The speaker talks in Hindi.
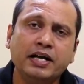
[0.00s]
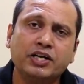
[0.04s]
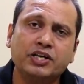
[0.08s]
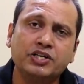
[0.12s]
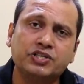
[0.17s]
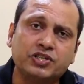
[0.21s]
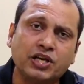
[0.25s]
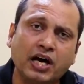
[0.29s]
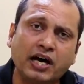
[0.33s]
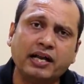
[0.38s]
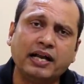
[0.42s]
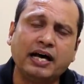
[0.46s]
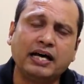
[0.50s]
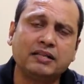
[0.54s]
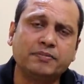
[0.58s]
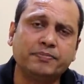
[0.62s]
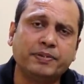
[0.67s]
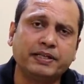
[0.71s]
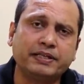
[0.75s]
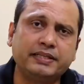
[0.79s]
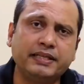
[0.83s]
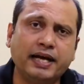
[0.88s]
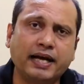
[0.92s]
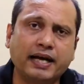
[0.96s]
किसान
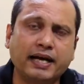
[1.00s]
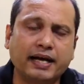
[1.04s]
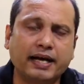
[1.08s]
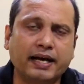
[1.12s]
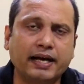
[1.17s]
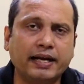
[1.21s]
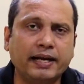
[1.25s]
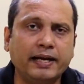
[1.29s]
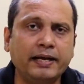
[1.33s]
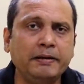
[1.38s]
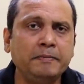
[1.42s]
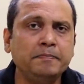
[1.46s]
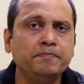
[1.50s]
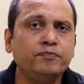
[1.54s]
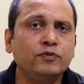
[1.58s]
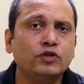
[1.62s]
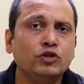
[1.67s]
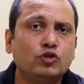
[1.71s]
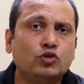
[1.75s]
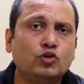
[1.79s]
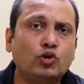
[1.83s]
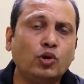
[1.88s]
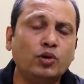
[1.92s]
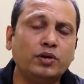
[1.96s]
आत्महत्या कर रहे हैं
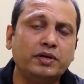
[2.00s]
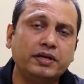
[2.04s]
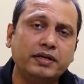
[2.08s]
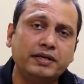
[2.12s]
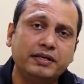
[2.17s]
तो